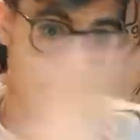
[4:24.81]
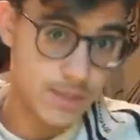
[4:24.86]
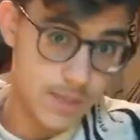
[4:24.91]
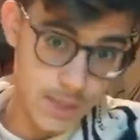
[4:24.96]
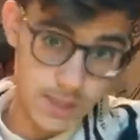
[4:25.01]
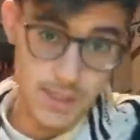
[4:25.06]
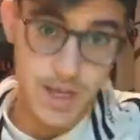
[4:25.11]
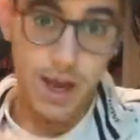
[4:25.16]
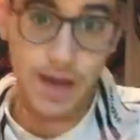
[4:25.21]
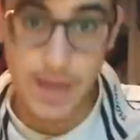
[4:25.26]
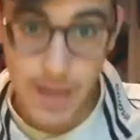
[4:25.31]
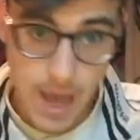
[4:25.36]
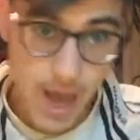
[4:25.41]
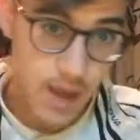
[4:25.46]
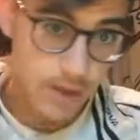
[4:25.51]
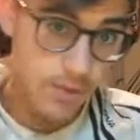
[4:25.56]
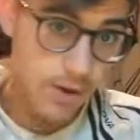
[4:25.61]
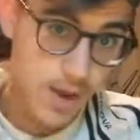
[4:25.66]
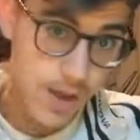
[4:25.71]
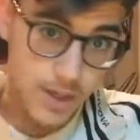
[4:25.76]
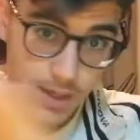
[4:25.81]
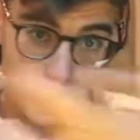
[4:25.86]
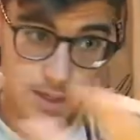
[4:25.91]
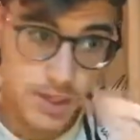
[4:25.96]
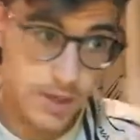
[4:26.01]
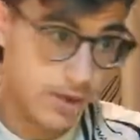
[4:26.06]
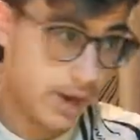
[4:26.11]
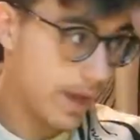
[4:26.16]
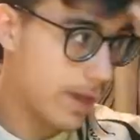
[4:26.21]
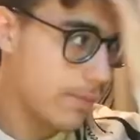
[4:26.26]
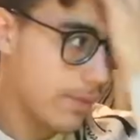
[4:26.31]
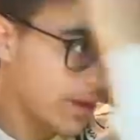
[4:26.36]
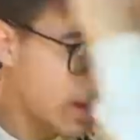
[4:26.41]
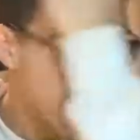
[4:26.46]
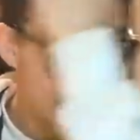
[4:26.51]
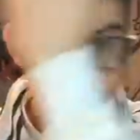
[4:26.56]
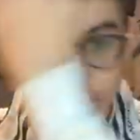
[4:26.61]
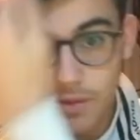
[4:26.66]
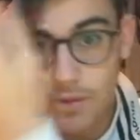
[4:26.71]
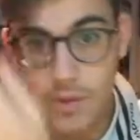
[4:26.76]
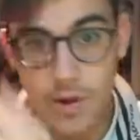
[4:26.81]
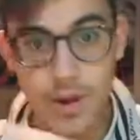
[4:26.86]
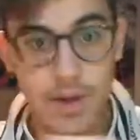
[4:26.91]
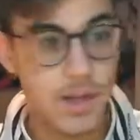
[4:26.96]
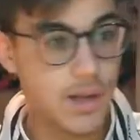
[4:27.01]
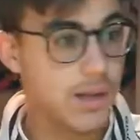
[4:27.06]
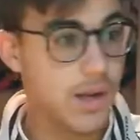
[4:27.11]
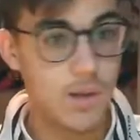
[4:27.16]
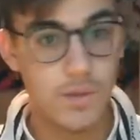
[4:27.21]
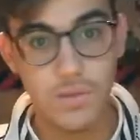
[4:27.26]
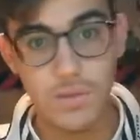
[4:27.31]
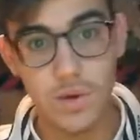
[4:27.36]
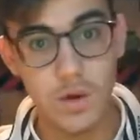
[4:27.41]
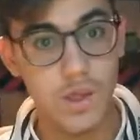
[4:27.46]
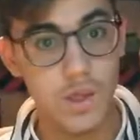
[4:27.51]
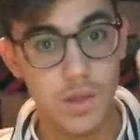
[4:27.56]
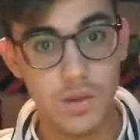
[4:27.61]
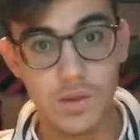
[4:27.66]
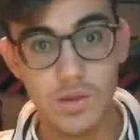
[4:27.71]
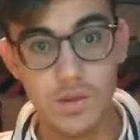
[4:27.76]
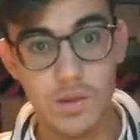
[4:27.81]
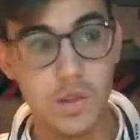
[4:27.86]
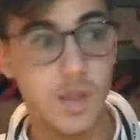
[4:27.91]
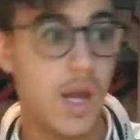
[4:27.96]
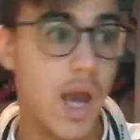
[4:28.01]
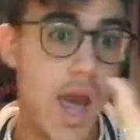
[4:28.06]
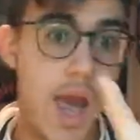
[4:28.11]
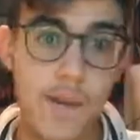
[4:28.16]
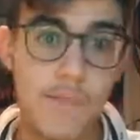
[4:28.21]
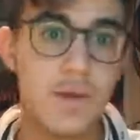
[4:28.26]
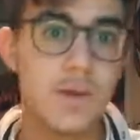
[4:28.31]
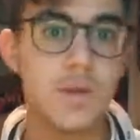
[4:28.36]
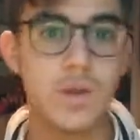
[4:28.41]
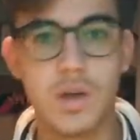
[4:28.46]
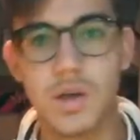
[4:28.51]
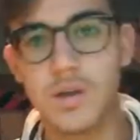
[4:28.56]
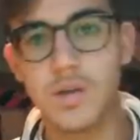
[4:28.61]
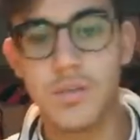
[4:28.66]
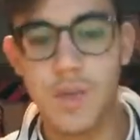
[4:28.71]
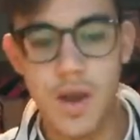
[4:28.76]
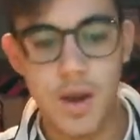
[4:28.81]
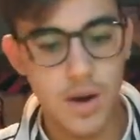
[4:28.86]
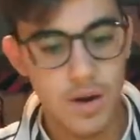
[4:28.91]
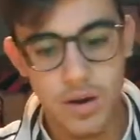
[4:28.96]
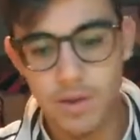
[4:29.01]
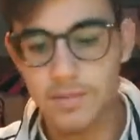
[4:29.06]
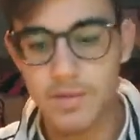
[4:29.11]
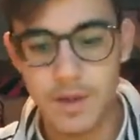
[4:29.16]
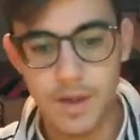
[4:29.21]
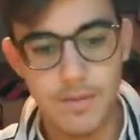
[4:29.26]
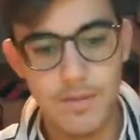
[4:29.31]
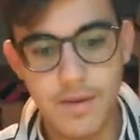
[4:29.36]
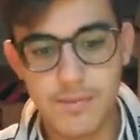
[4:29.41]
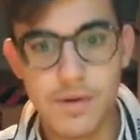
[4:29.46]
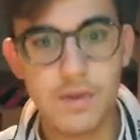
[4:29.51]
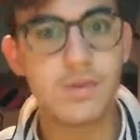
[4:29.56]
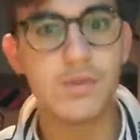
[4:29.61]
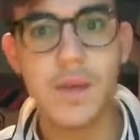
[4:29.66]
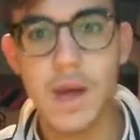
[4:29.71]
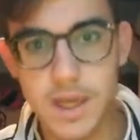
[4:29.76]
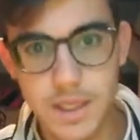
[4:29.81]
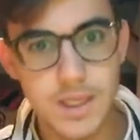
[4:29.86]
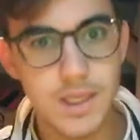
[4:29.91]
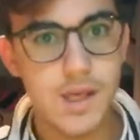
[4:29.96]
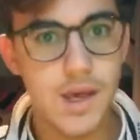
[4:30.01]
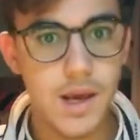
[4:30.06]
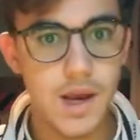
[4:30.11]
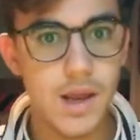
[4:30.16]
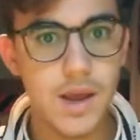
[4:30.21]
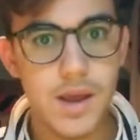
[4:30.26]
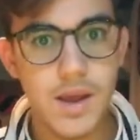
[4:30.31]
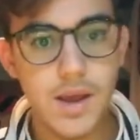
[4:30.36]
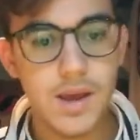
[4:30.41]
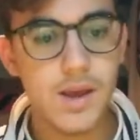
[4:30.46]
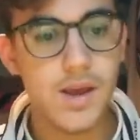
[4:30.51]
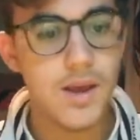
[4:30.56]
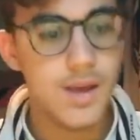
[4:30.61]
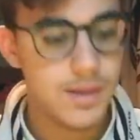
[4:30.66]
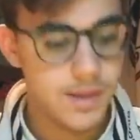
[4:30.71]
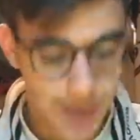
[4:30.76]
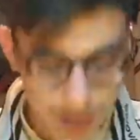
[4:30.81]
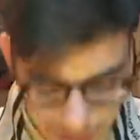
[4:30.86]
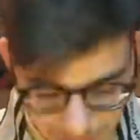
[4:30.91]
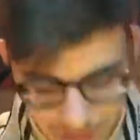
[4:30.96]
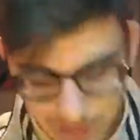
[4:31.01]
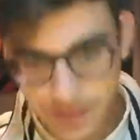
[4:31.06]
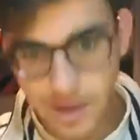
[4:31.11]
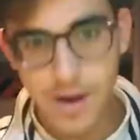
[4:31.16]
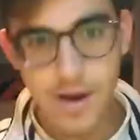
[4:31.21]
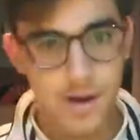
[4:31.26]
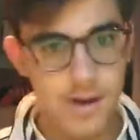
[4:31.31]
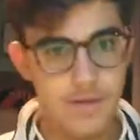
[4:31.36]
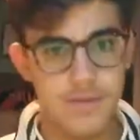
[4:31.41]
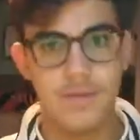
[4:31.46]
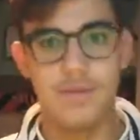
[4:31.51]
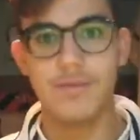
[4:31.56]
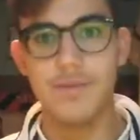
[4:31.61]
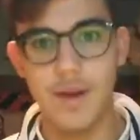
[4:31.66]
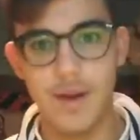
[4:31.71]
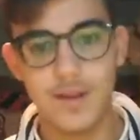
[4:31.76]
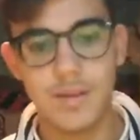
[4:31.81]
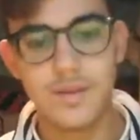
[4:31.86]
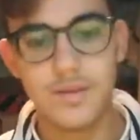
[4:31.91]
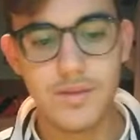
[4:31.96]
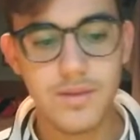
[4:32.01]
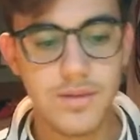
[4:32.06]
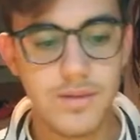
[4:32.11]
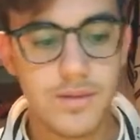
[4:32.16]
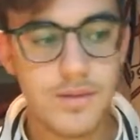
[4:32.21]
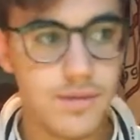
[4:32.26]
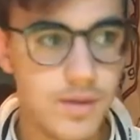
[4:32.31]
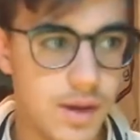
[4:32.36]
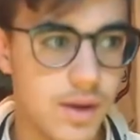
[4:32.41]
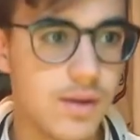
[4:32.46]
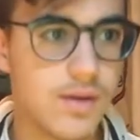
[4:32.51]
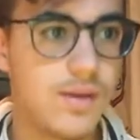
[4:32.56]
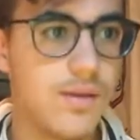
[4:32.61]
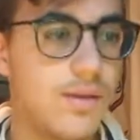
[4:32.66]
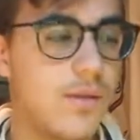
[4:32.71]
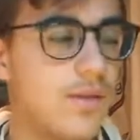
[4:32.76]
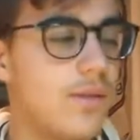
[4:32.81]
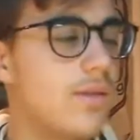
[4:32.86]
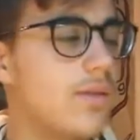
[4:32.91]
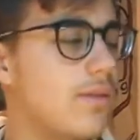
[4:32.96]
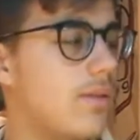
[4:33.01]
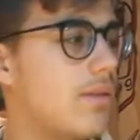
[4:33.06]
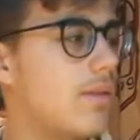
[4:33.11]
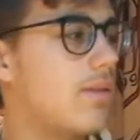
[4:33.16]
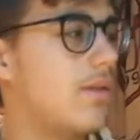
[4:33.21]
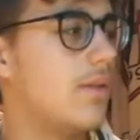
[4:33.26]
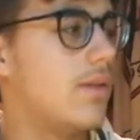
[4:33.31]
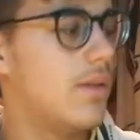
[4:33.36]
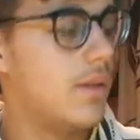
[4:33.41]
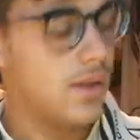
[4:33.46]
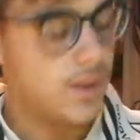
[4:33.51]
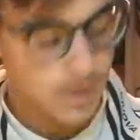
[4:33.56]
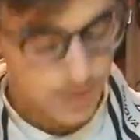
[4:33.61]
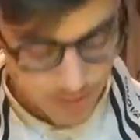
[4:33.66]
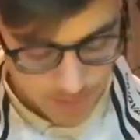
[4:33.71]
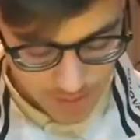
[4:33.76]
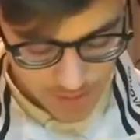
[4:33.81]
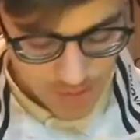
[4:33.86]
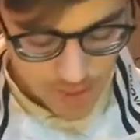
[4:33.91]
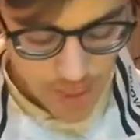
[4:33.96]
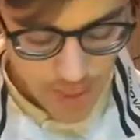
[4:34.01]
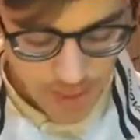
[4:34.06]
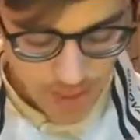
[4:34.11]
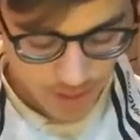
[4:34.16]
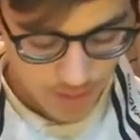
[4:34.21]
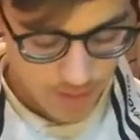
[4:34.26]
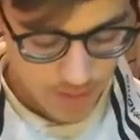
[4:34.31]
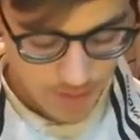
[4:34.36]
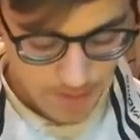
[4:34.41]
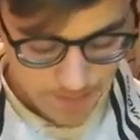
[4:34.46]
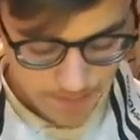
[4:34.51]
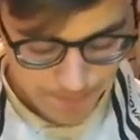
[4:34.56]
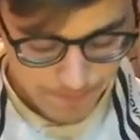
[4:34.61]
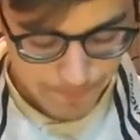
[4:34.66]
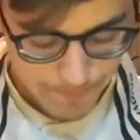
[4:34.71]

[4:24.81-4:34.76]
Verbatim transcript: Che sia chiaro, eh? sì, non è che perché Higuain ha tirato fuori tanto così, eh, abbiamo giocato bene, no, perché abbiamo fatto da ridere. Da ridere abbiamo fatto, ecco. E niente.